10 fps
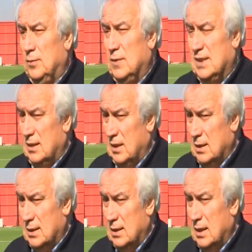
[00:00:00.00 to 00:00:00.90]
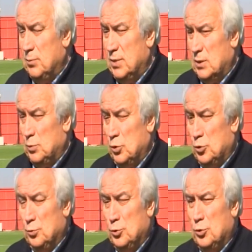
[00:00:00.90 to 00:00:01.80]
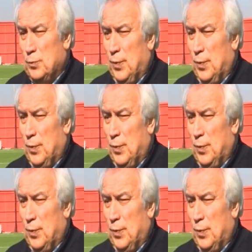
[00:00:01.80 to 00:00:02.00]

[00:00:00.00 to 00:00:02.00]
masa tenisinden bir sporcumuz